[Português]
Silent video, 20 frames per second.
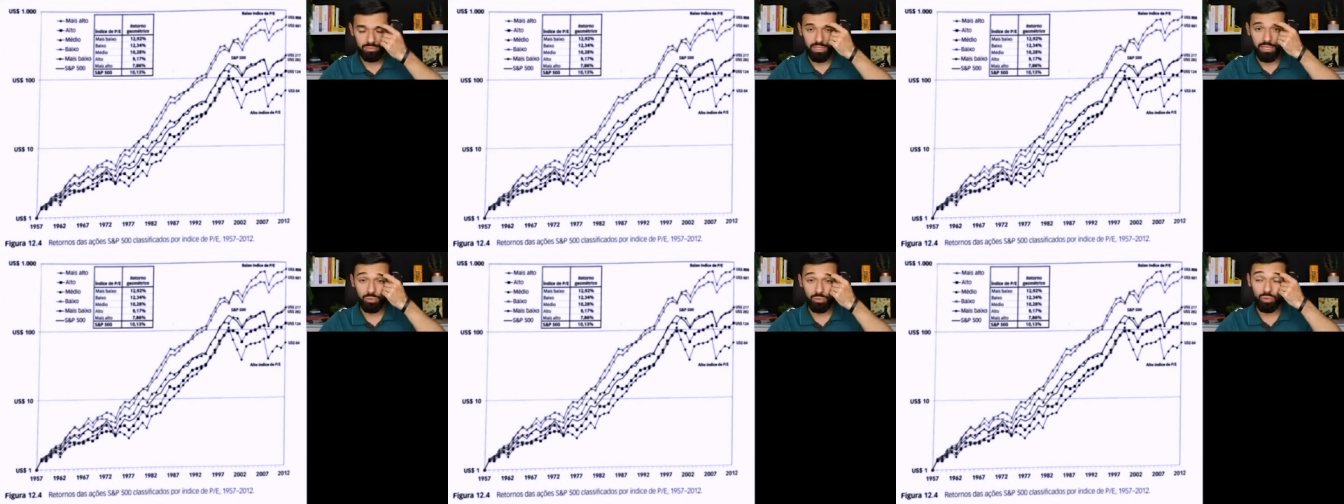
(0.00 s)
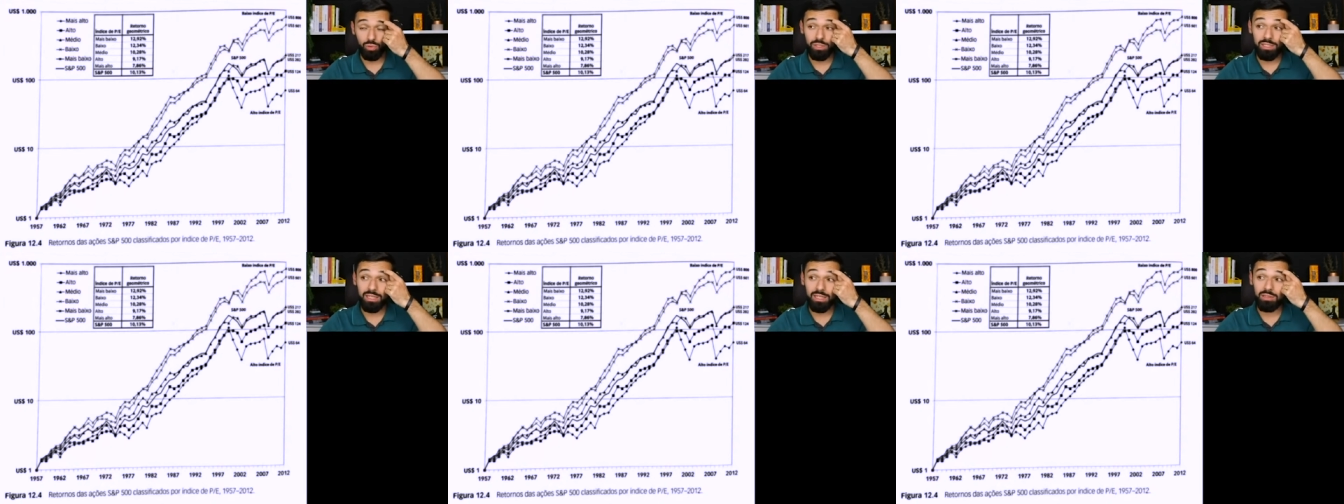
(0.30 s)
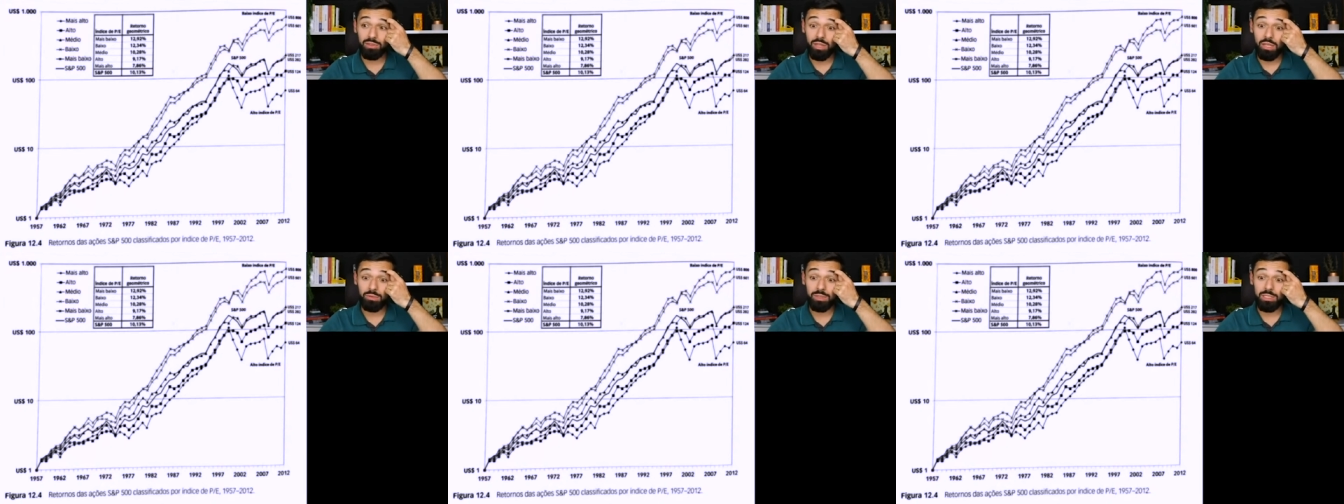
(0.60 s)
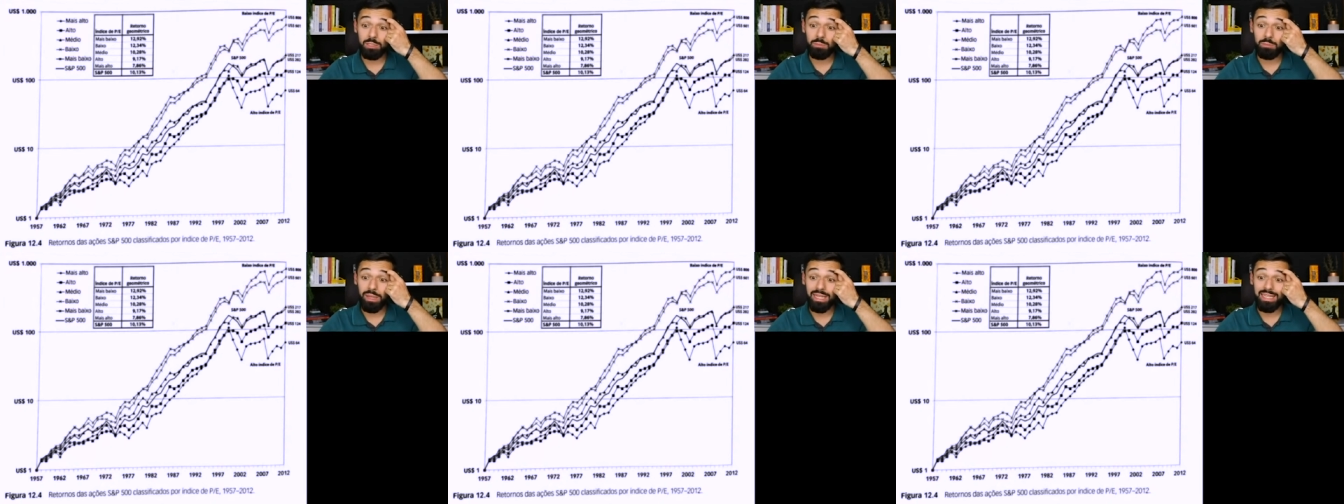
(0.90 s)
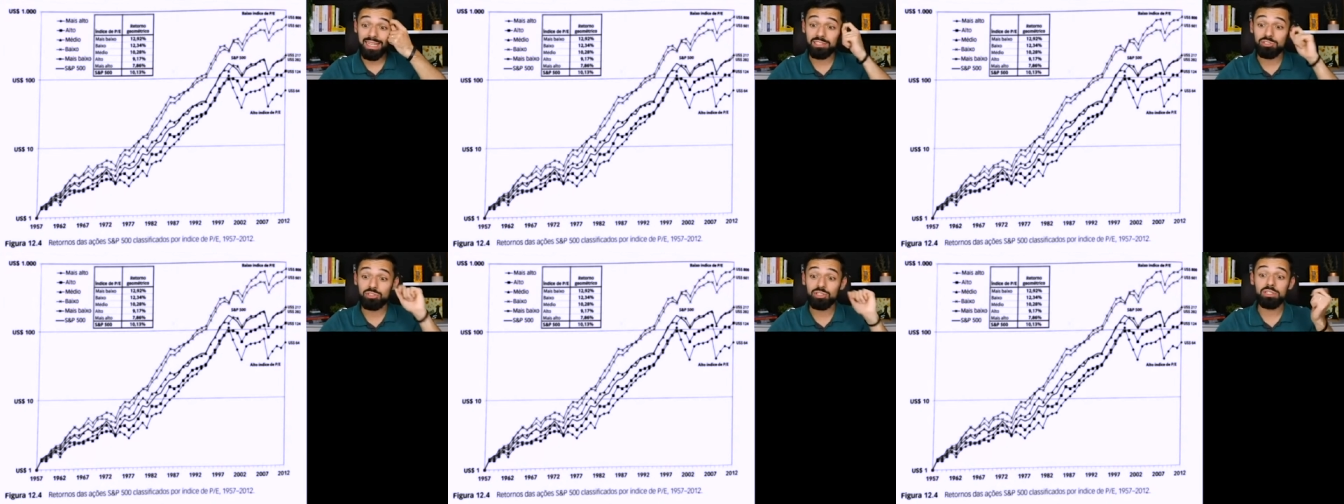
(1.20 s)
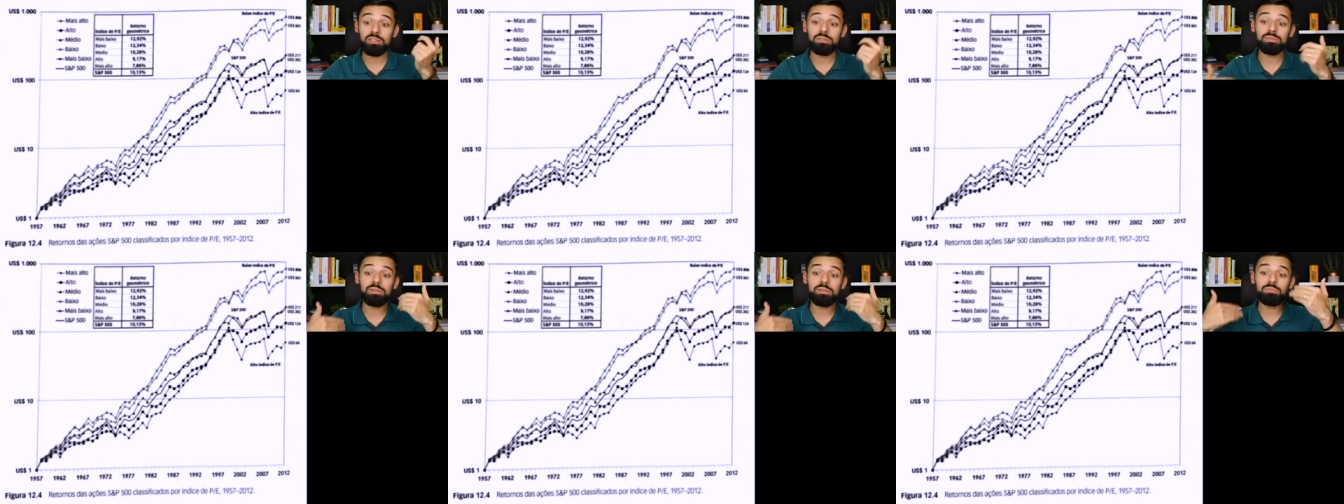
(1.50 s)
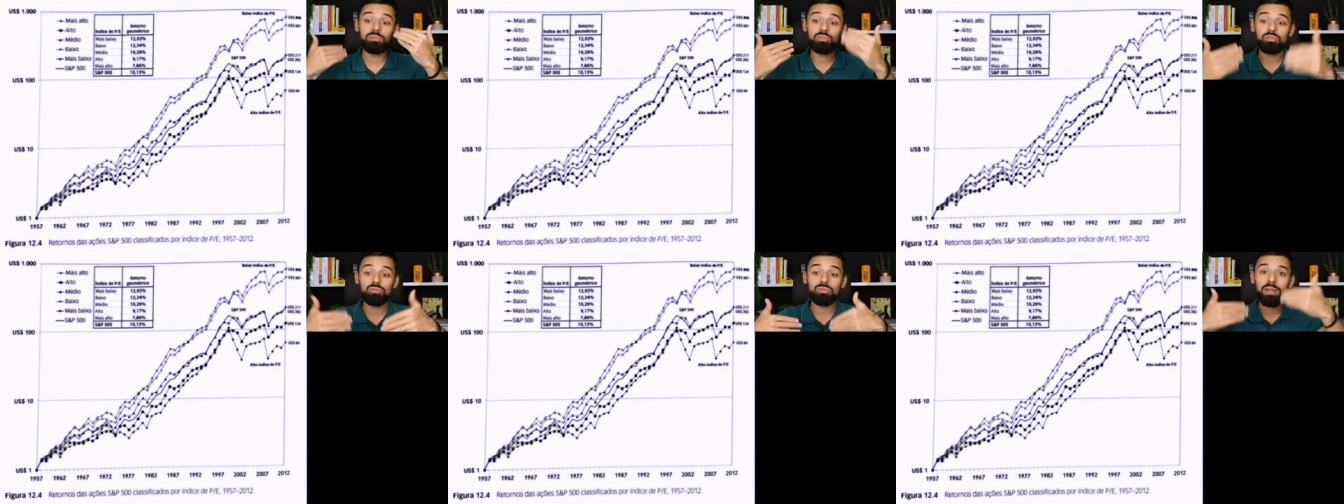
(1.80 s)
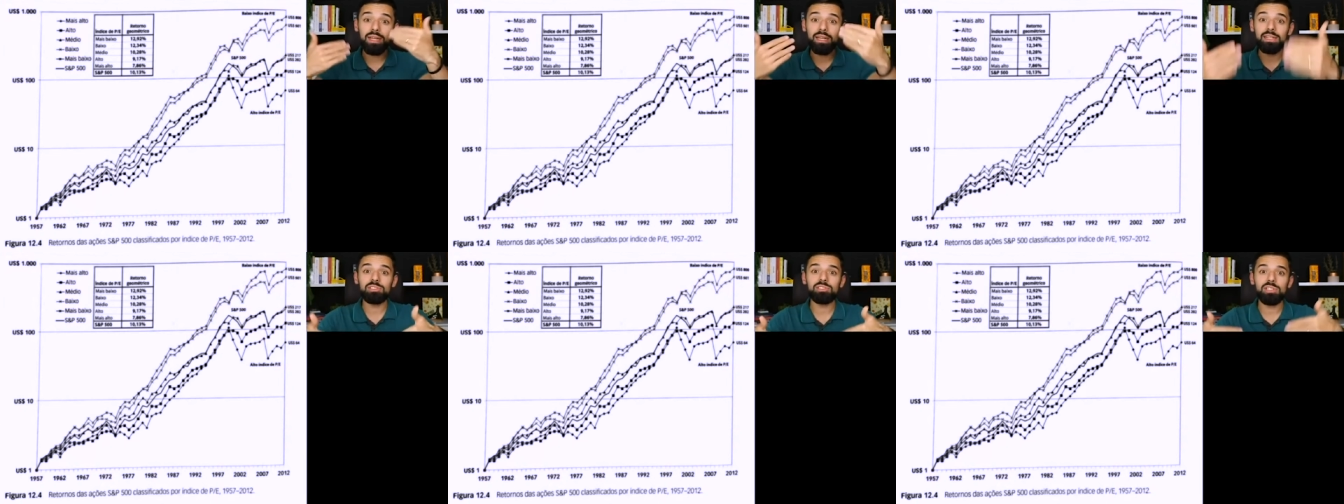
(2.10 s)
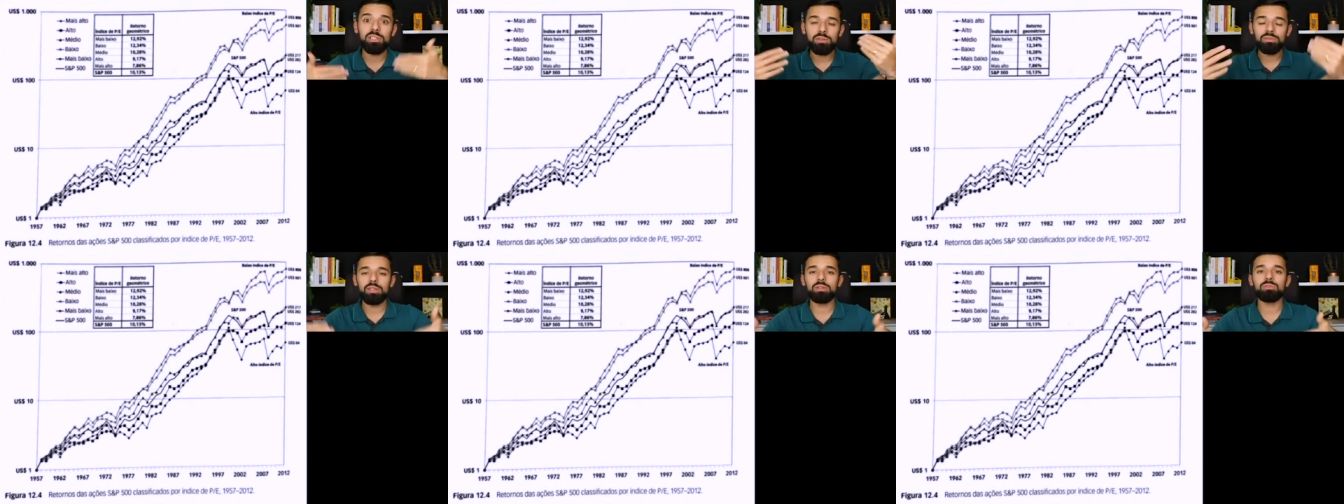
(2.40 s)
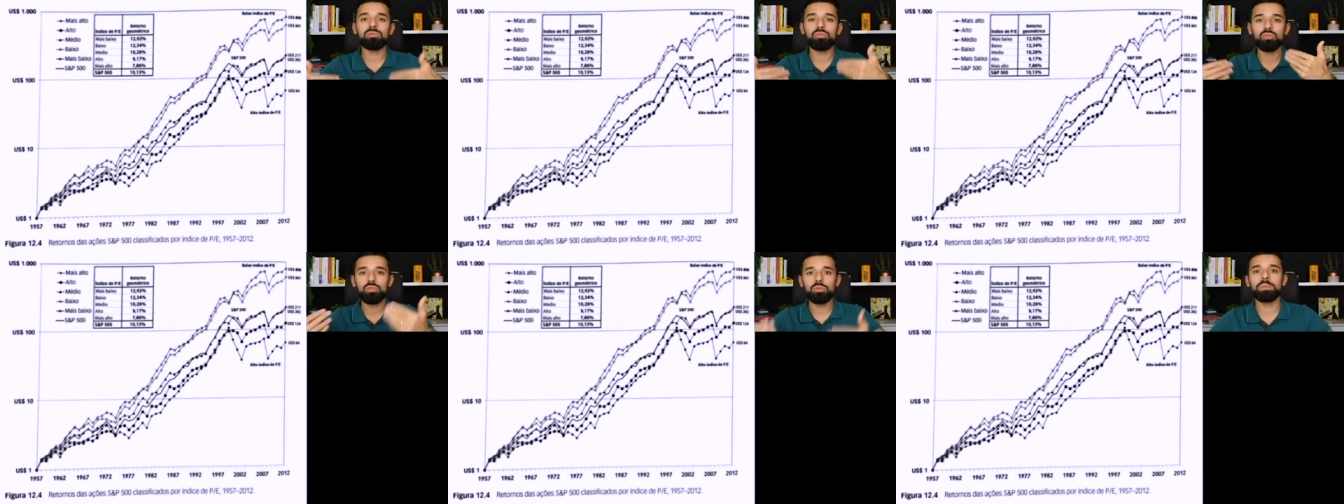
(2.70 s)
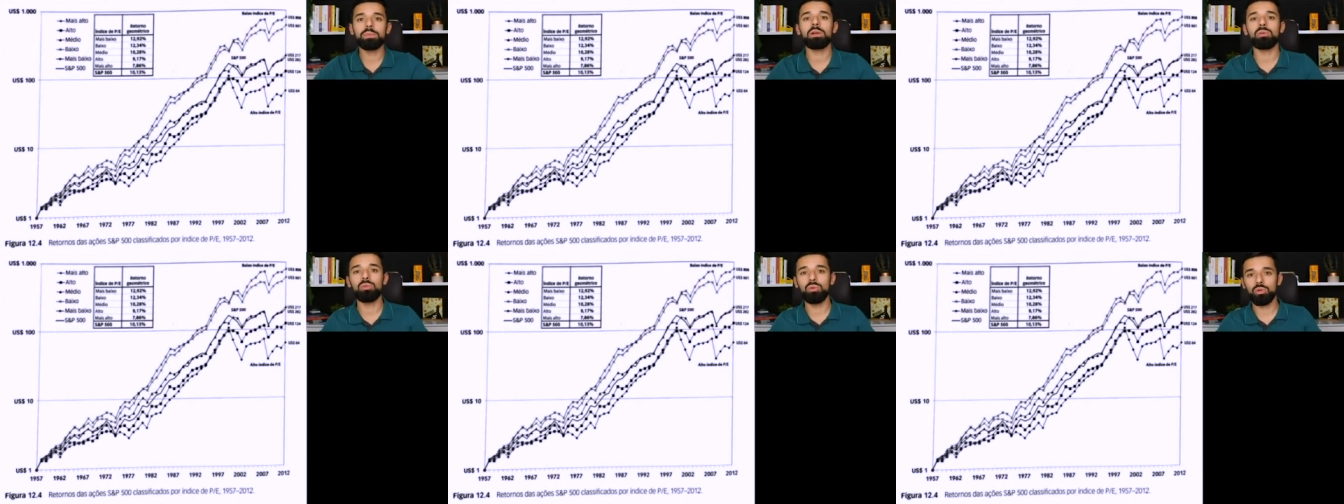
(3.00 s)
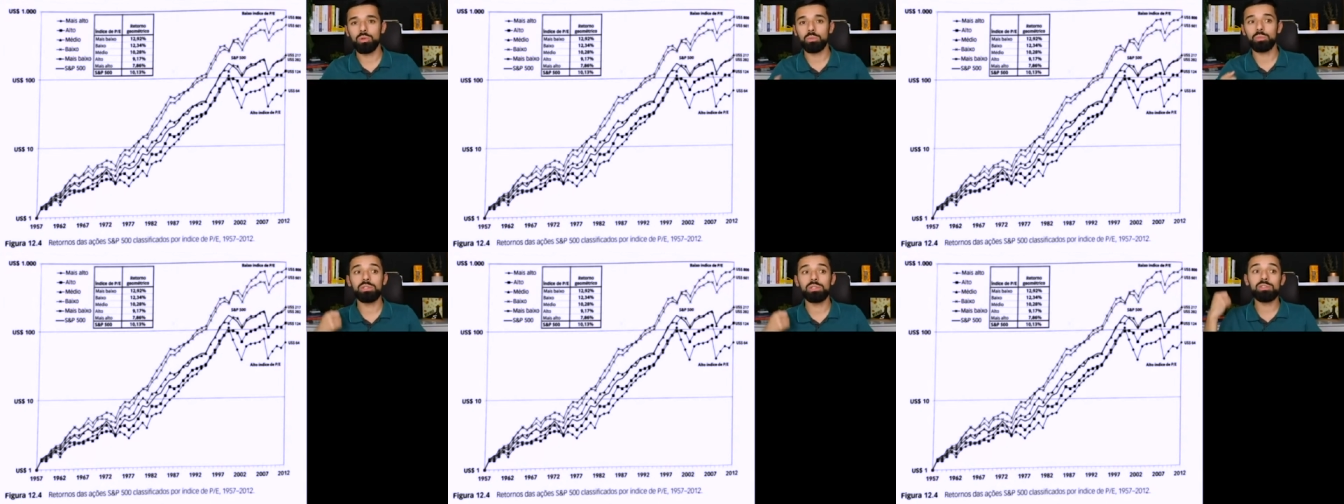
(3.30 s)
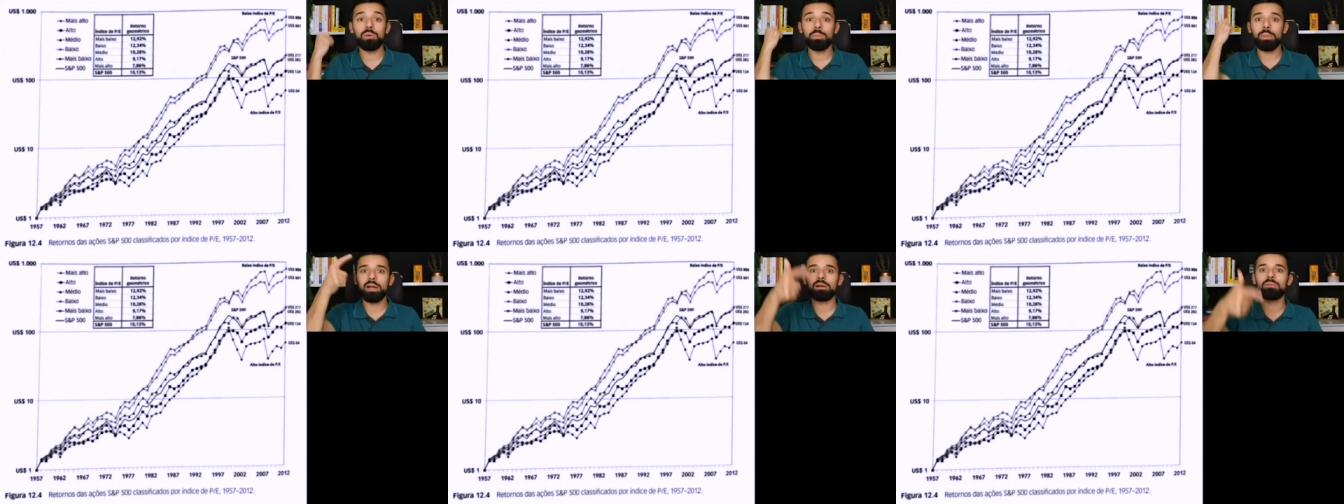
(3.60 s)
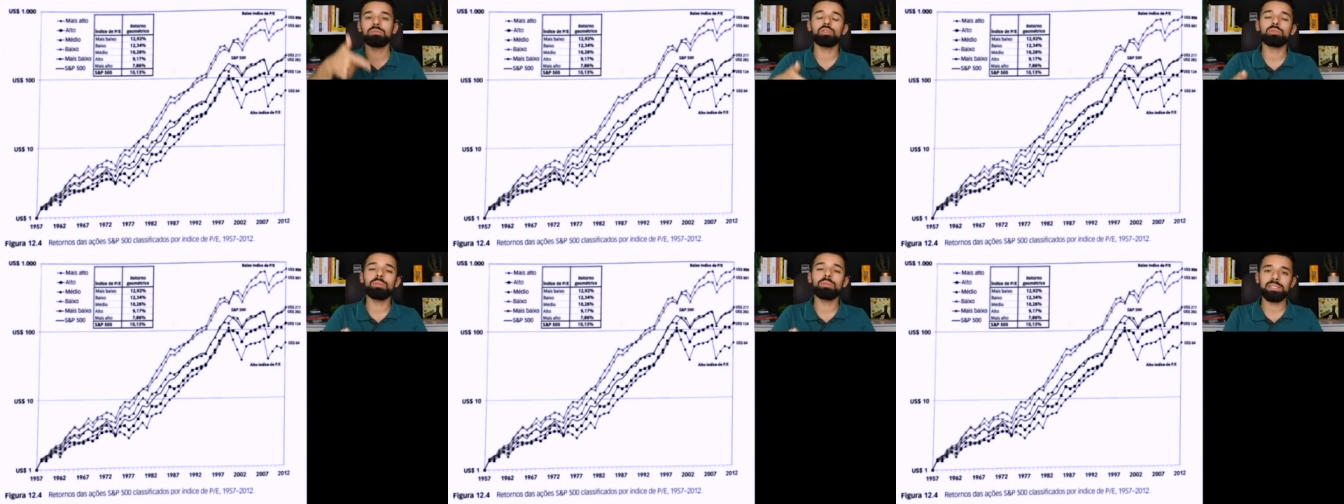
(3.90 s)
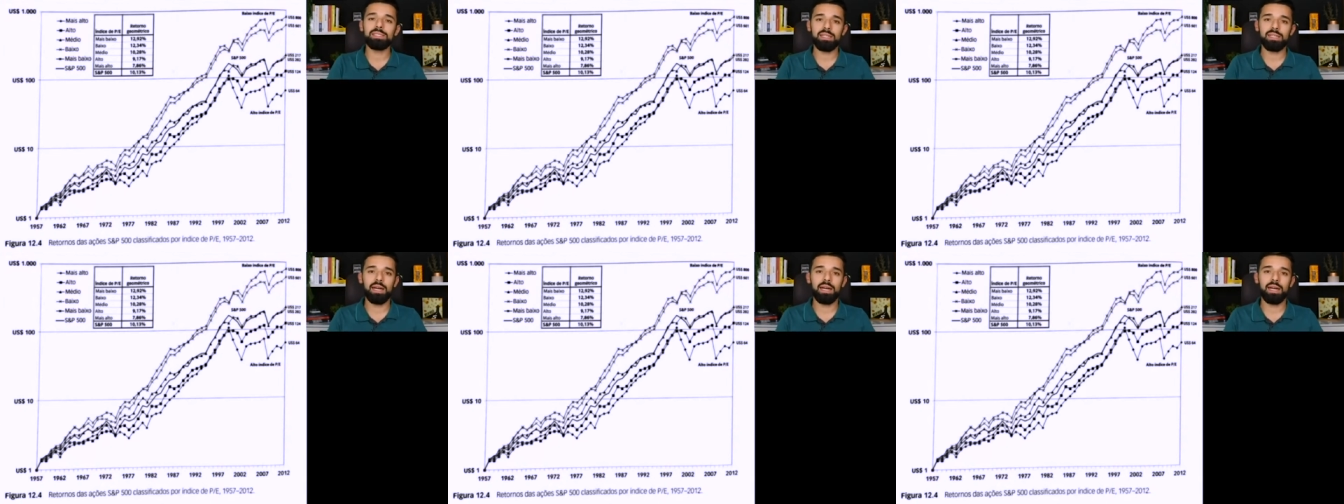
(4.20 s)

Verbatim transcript: Eu tô, tenho uma expectativa muito grande de que venha um super lucro, por isso eu pago muito mais